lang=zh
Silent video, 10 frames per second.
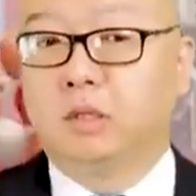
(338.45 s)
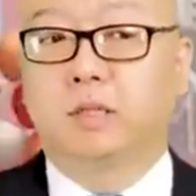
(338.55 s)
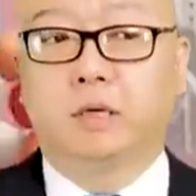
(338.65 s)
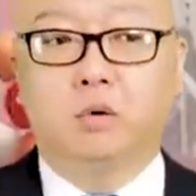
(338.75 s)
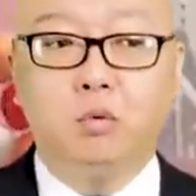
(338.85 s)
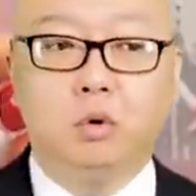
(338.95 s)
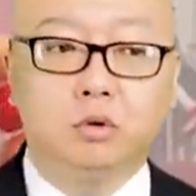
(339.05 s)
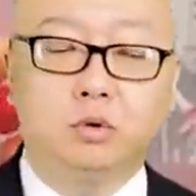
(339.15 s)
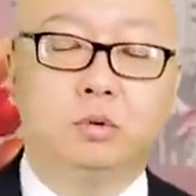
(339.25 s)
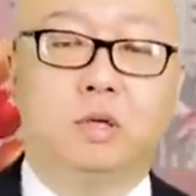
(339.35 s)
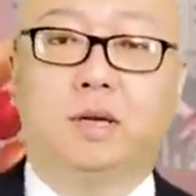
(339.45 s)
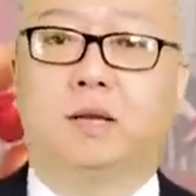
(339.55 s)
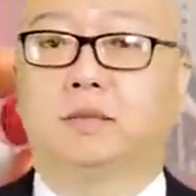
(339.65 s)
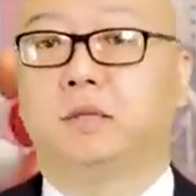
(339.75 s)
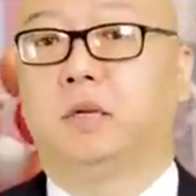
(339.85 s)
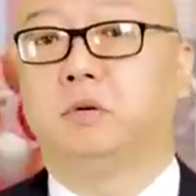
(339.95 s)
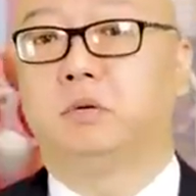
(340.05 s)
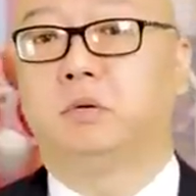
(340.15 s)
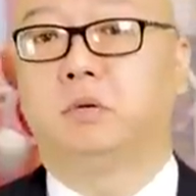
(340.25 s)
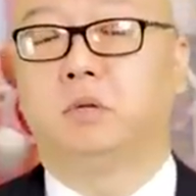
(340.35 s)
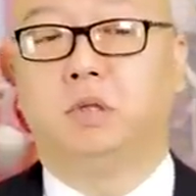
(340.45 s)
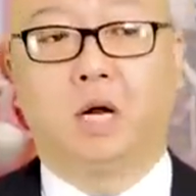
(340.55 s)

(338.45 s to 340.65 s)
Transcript: 在过去的两三年中，